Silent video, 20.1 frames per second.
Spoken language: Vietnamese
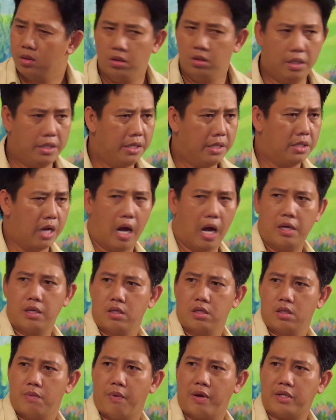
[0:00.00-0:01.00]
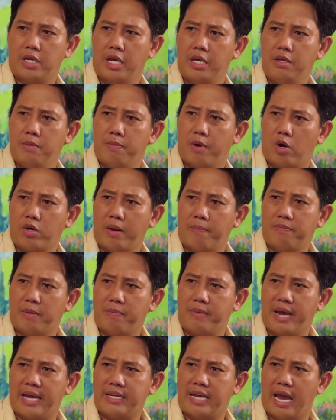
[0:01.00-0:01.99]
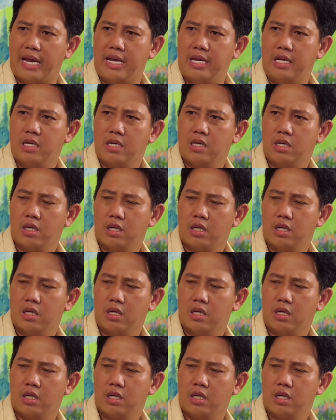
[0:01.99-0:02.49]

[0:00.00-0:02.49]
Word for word: gì vậy trời vaccine gì mà có 500 ngàn vậy